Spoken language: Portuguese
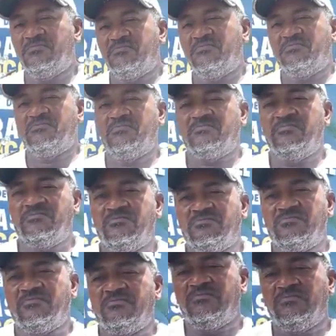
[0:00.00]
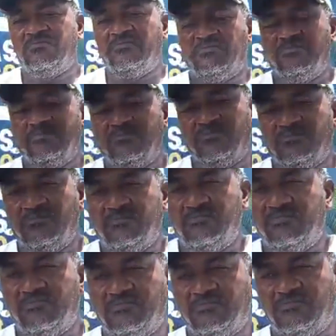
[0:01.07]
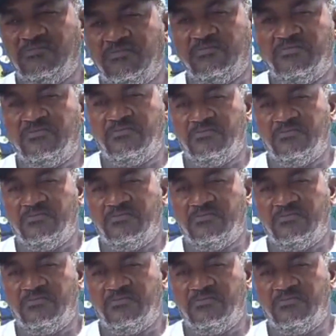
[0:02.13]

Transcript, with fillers: solicitado pelo pai da criança aqui.